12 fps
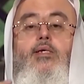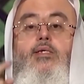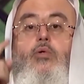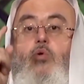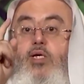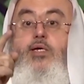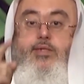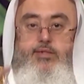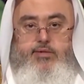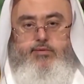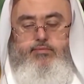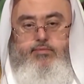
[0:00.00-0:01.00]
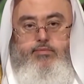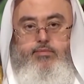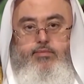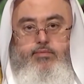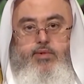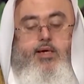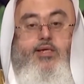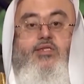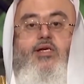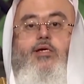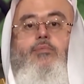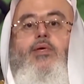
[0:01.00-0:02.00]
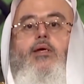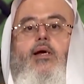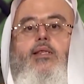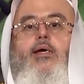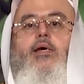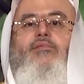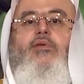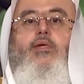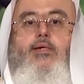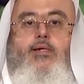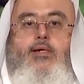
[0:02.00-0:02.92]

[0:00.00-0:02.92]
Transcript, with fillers: توحيد يا اخي التكبير هذا يكفي